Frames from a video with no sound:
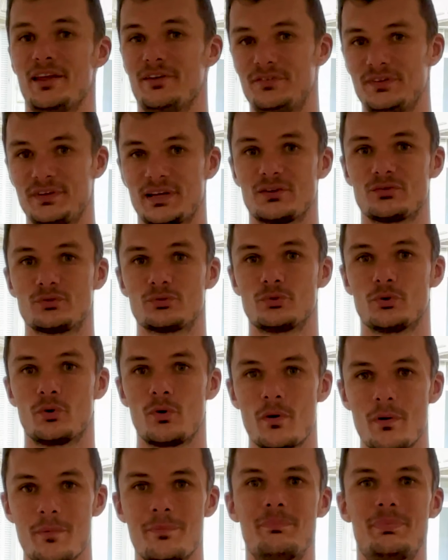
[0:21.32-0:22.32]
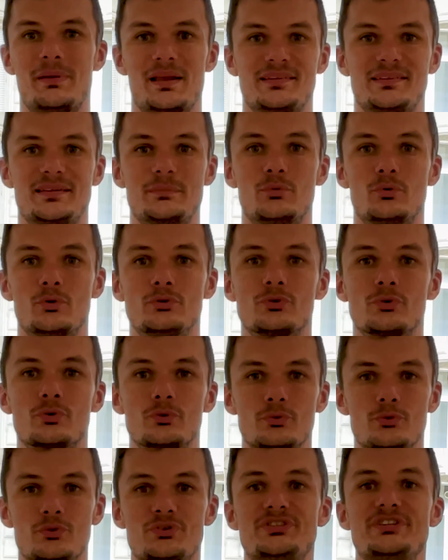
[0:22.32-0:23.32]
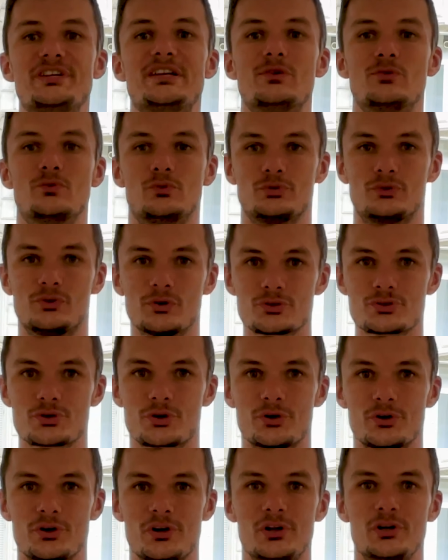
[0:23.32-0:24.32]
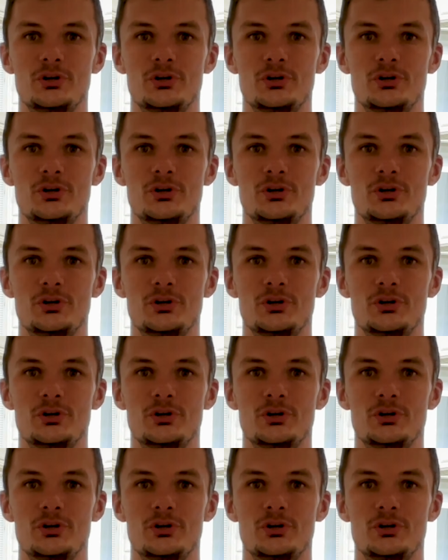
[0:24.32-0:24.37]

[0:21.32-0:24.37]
Efficace ou non, placebo ou non, utile ou dangereux,